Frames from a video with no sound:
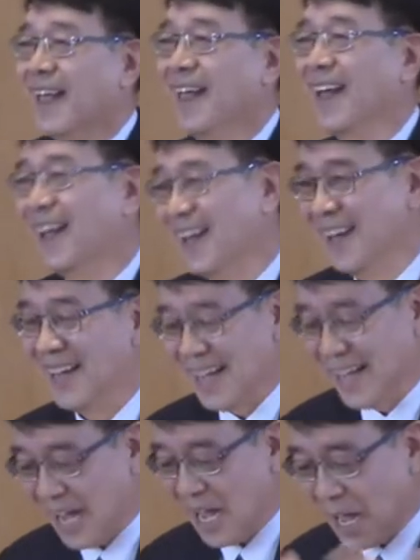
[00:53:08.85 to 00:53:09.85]
这也难
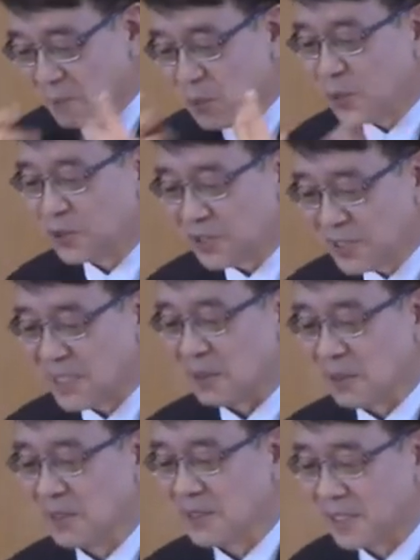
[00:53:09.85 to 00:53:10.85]
怪亚当和夏娃
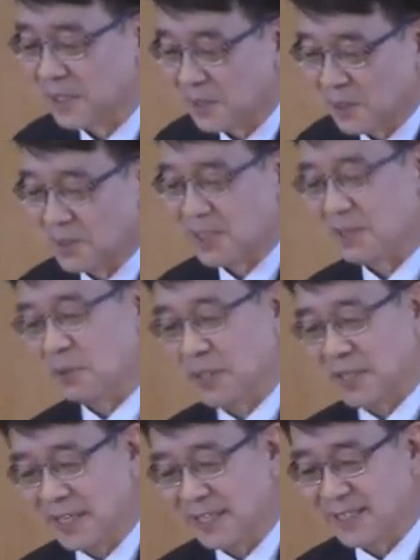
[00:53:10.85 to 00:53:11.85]
被赶出
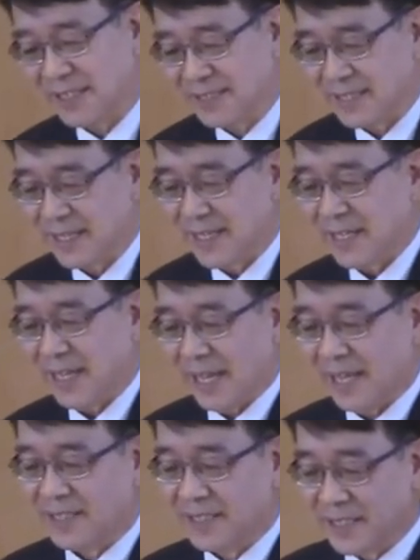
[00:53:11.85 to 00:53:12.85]
伊甸园，以防止
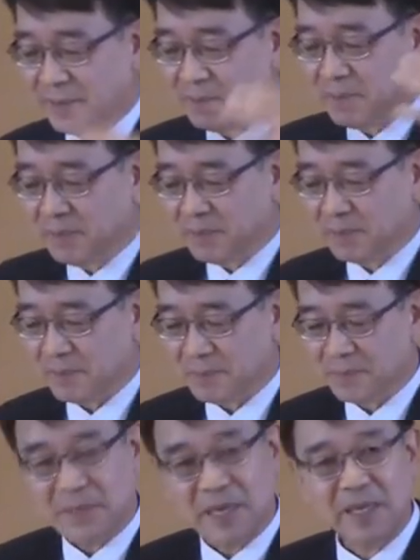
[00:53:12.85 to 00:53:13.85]
他们吃生命
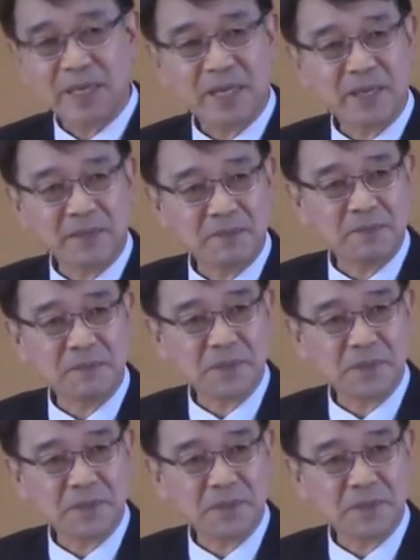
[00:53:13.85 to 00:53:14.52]
树的果子。